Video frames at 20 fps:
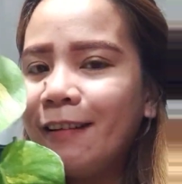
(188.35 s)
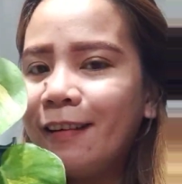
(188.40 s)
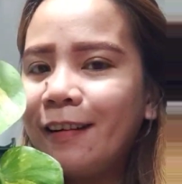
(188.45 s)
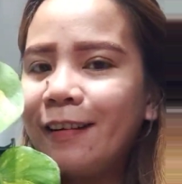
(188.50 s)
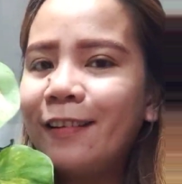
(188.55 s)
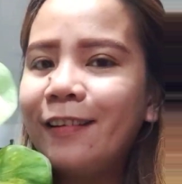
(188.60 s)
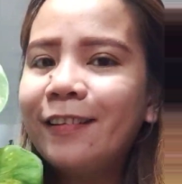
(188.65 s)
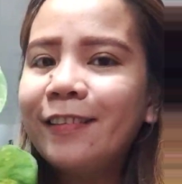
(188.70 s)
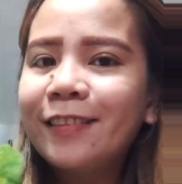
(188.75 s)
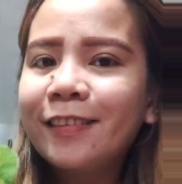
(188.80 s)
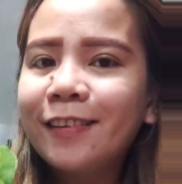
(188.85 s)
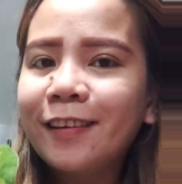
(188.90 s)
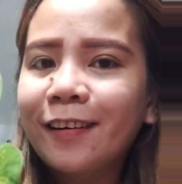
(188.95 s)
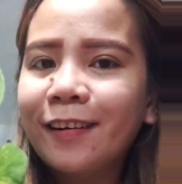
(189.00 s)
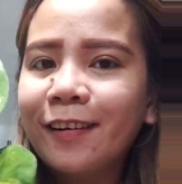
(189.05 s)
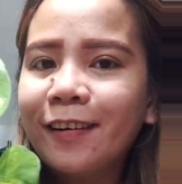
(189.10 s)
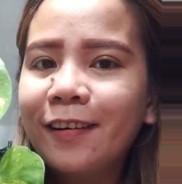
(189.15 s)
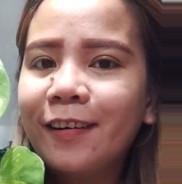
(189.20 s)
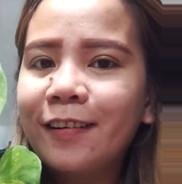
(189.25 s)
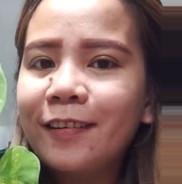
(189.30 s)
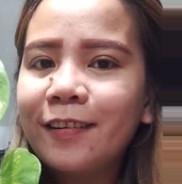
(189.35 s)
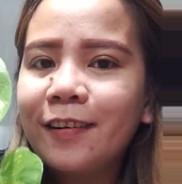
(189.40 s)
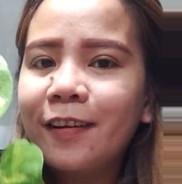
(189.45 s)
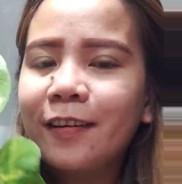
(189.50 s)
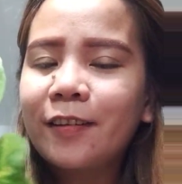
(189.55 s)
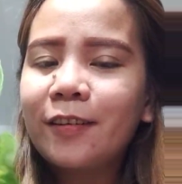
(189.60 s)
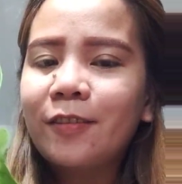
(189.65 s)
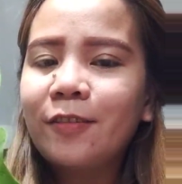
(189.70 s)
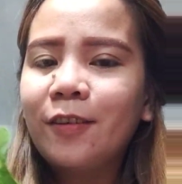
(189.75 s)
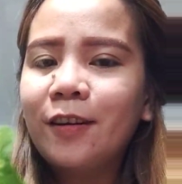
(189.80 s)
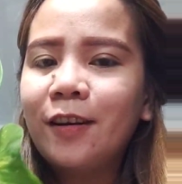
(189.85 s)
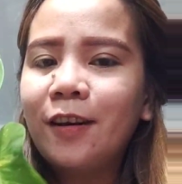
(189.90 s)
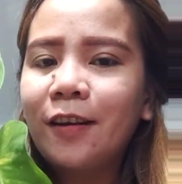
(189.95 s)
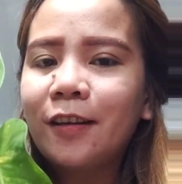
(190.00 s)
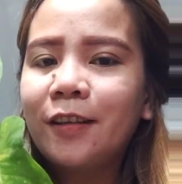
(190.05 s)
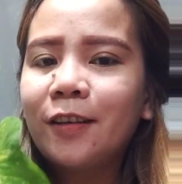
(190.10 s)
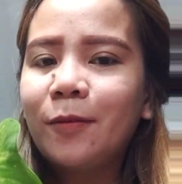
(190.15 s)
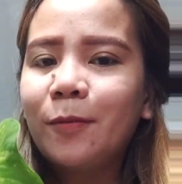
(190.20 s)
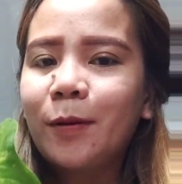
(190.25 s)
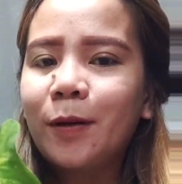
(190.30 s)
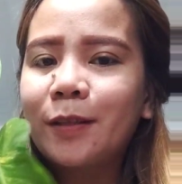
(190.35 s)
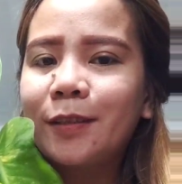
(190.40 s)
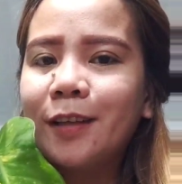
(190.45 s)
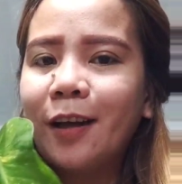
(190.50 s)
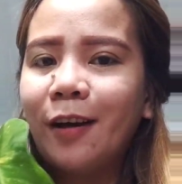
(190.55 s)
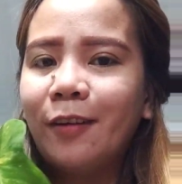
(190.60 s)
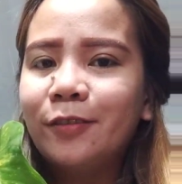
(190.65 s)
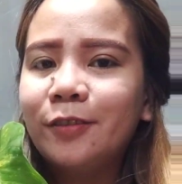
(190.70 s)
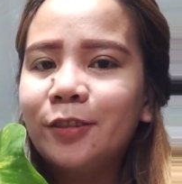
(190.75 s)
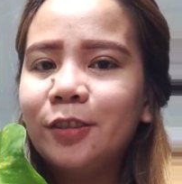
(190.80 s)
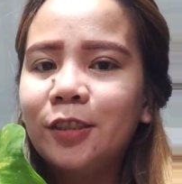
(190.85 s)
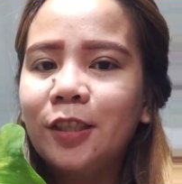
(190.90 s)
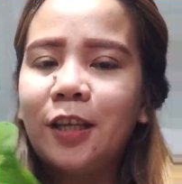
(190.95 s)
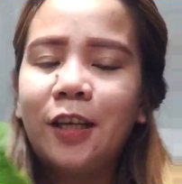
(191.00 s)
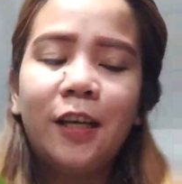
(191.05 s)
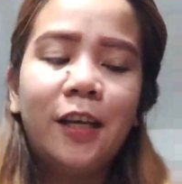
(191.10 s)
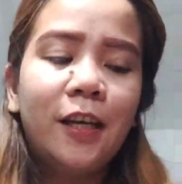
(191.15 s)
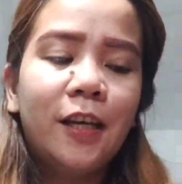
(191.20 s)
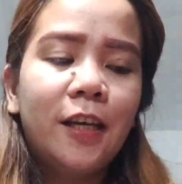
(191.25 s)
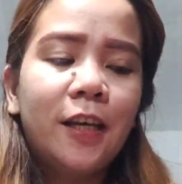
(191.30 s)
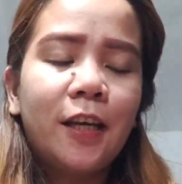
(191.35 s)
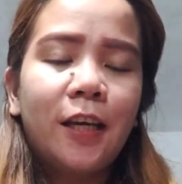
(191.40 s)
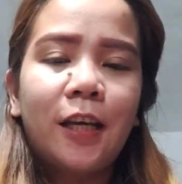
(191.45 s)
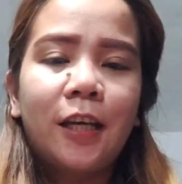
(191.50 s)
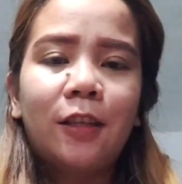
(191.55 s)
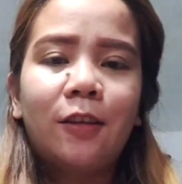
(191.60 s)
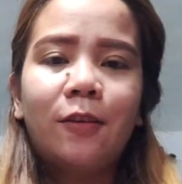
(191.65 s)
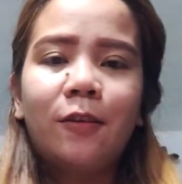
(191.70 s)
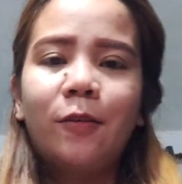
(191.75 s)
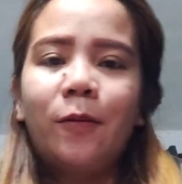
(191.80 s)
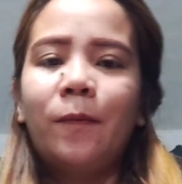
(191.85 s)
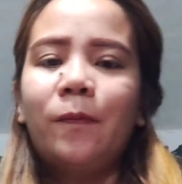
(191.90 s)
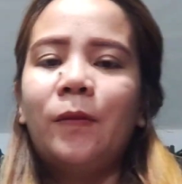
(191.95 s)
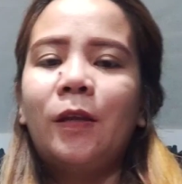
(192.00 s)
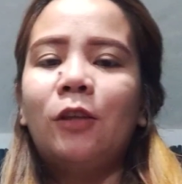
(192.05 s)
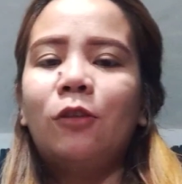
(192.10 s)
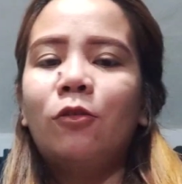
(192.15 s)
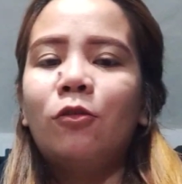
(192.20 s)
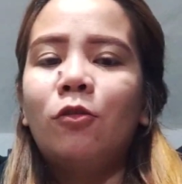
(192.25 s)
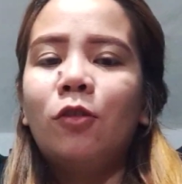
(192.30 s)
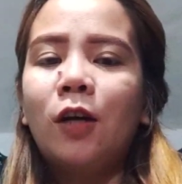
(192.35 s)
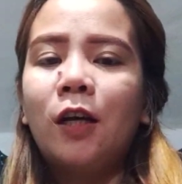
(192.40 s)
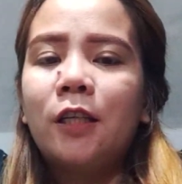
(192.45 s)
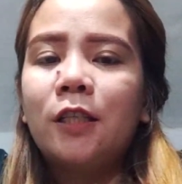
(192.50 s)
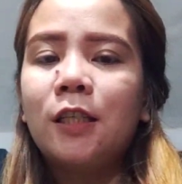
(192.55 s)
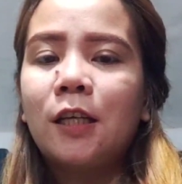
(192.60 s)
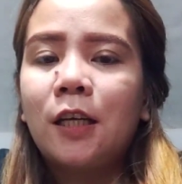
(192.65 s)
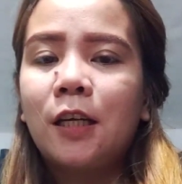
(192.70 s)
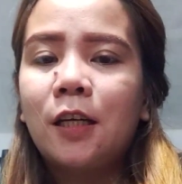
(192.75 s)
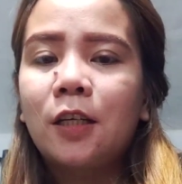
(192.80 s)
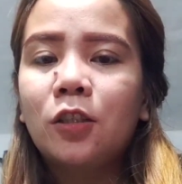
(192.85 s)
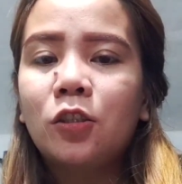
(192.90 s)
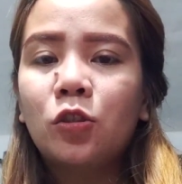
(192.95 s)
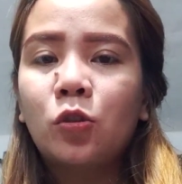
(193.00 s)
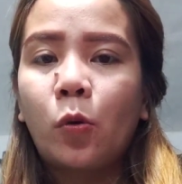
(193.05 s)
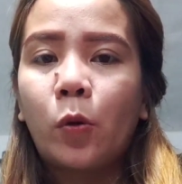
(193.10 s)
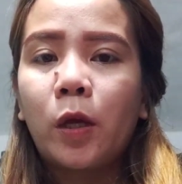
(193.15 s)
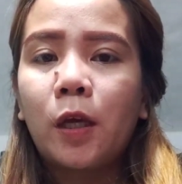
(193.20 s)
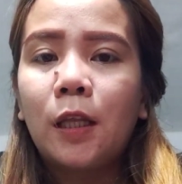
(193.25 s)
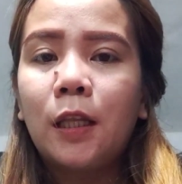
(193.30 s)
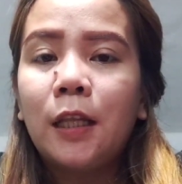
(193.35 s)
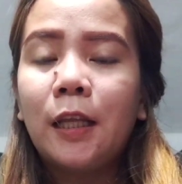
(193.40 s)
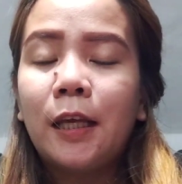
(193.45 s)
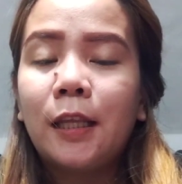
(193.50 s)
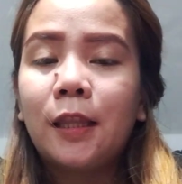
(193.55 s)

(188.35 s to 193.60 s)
Ang ganda. Ang laki. Ang laki ng mga dahon niya. Ito, ito yung kanyang soil.